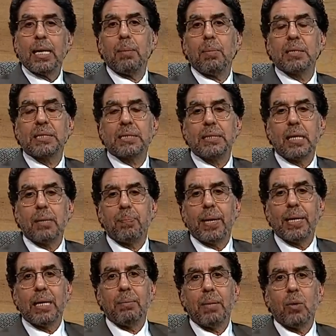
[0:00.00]
مصير
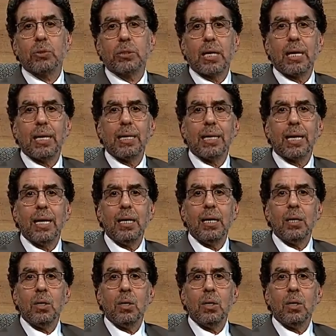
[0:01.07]
بنما وسريلانكا